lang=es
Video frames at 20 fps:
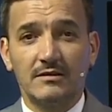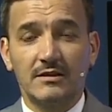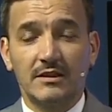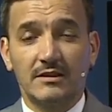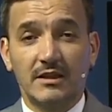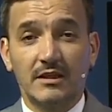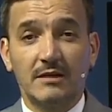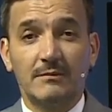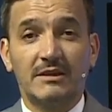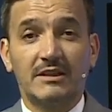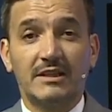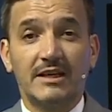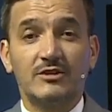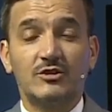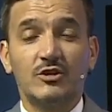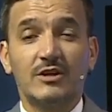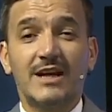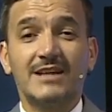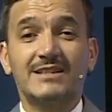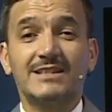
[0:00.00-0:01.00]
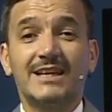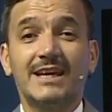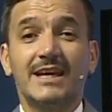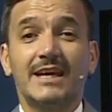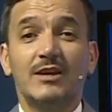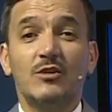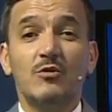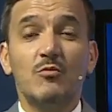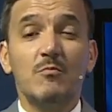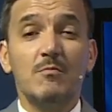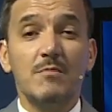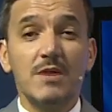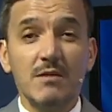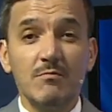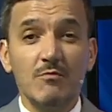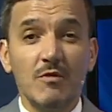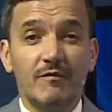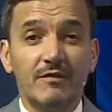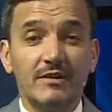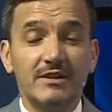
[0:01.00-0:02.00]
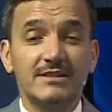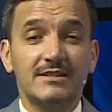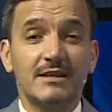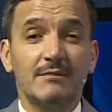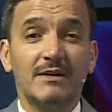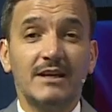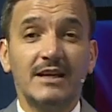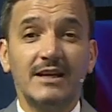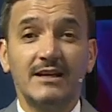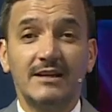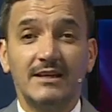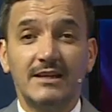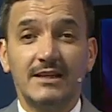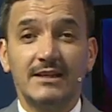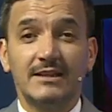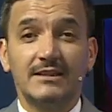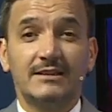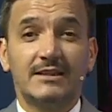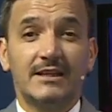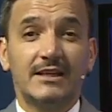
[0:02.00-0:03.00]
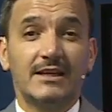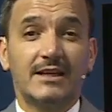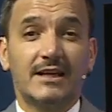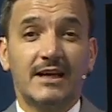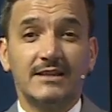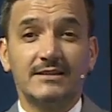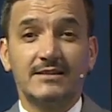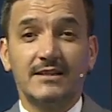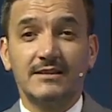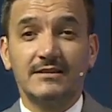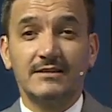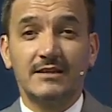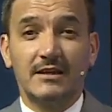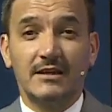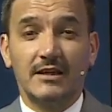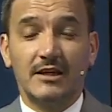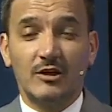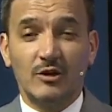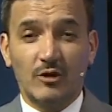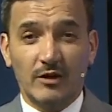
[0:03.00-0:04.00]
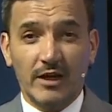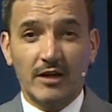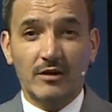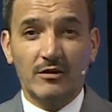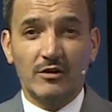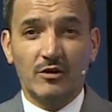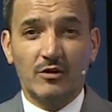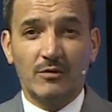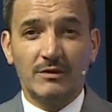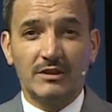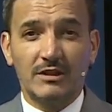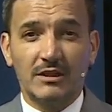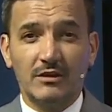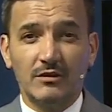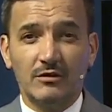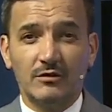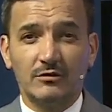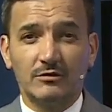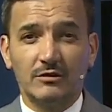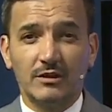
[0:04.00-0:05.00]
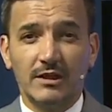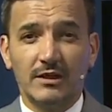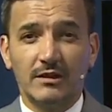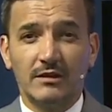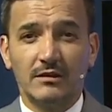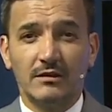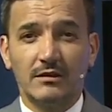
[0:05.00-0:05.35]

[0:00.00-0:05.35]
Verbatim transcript: Se está en investigación, así que en un mismo fin de semana, tres casas y lograron el cometido, doctora.